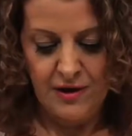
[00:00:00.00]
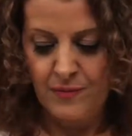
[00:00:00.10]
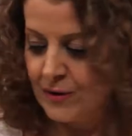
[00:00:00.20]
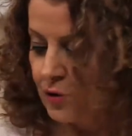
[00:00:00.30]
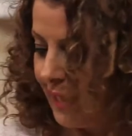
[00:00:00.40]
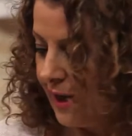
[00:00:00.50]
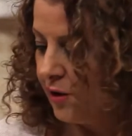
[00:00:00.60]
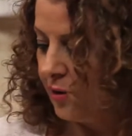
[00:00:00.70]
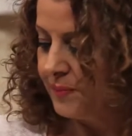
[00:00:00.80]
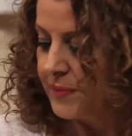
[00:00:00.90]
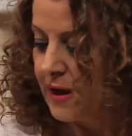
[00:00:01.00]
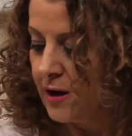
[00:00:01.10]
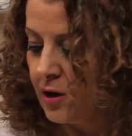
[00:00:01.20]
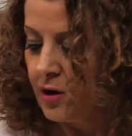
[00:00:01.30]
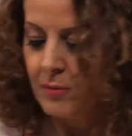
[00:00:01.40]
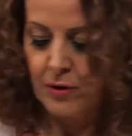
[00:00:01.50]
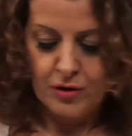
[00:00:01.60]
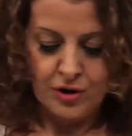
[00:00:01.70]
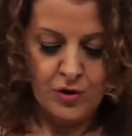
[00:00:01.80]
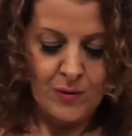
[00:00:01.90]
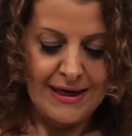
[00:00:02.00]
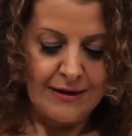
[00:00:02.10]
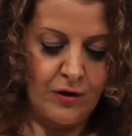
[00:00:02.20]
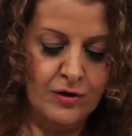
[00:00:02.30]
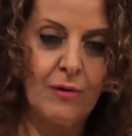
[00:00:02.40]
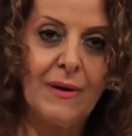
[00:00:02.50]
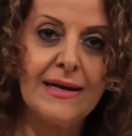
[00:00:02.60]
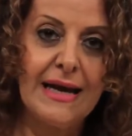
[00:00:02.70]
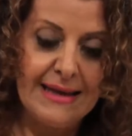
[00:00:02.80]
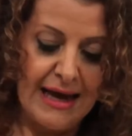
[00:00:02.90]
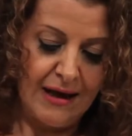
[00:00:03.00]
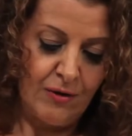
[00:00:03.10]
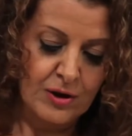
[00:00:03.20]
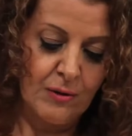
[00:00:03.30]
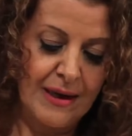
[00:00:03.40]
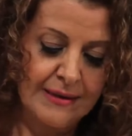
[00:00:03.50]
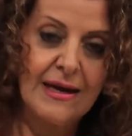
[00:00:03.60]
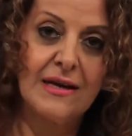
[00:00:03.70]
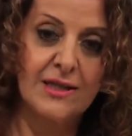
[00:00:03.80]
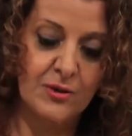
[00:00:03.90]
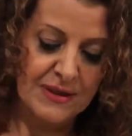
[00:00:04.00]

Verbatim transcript: يثبتوا محلهم برش شوية حصلبان هذا حصلبان طازج